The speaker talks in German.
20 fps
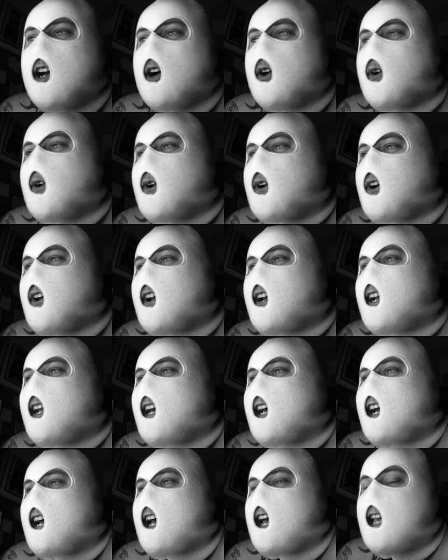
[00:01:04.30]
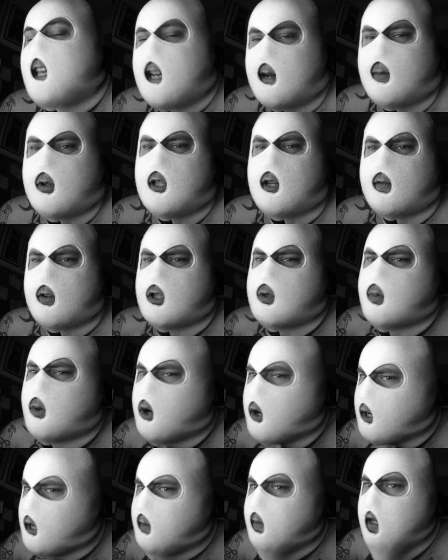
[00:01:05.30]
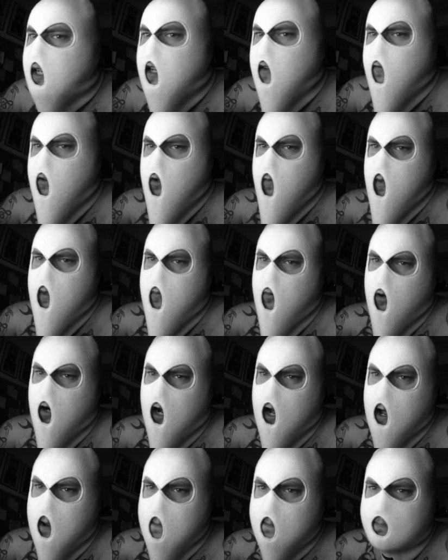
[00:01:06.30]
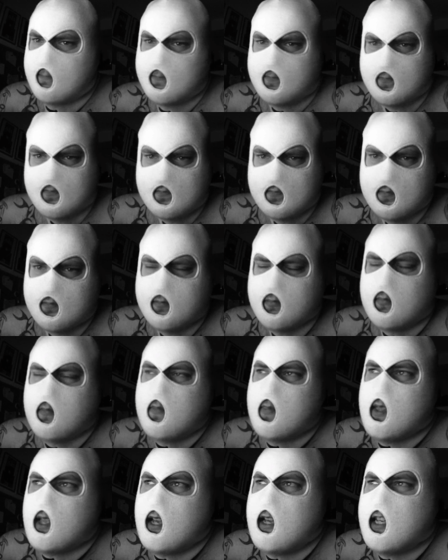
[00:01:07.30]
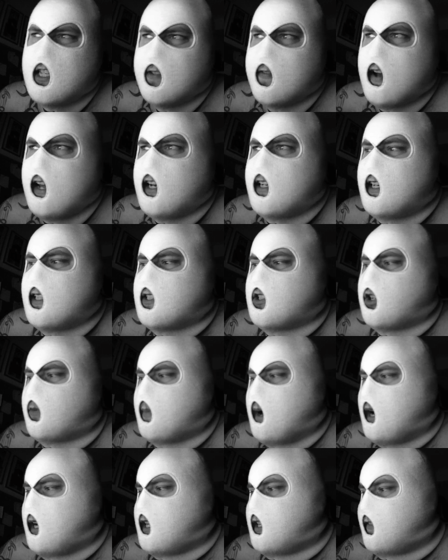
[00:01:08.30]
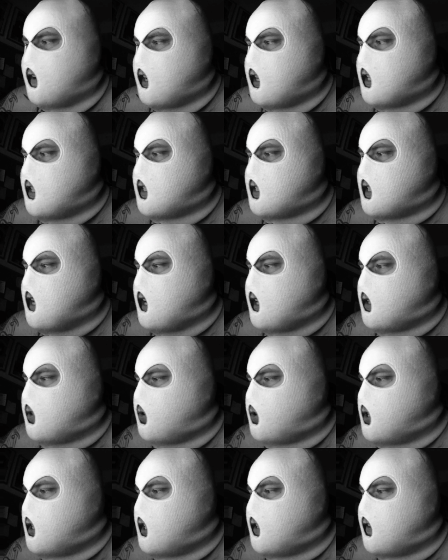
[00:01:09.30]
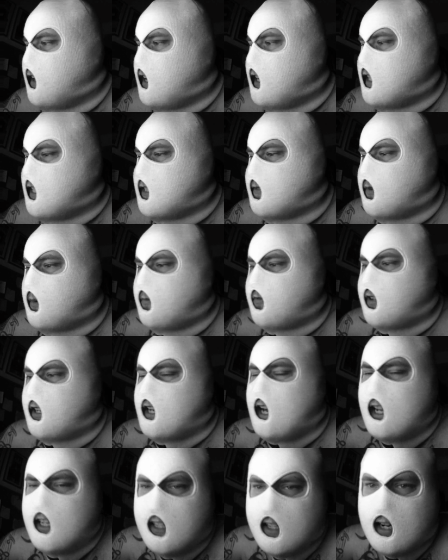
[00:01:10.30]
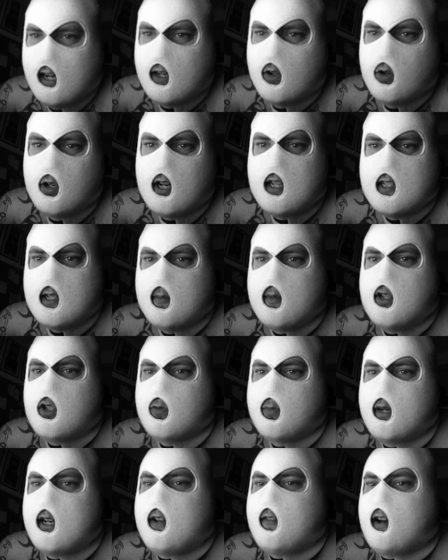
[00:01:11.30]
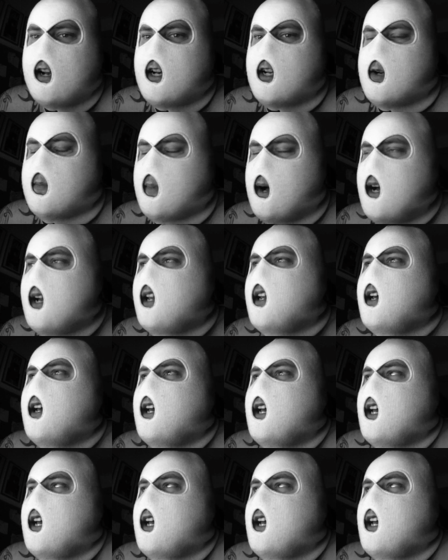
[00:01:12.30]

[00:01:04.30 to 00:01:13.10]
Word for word: Und ich habe euch ja versprochen im Interview mit Prime, ich werde das noch machen, ich werde das nachholen, ich werde das vom Finale nachholen, das habe ich nun mittlerweile gemacht.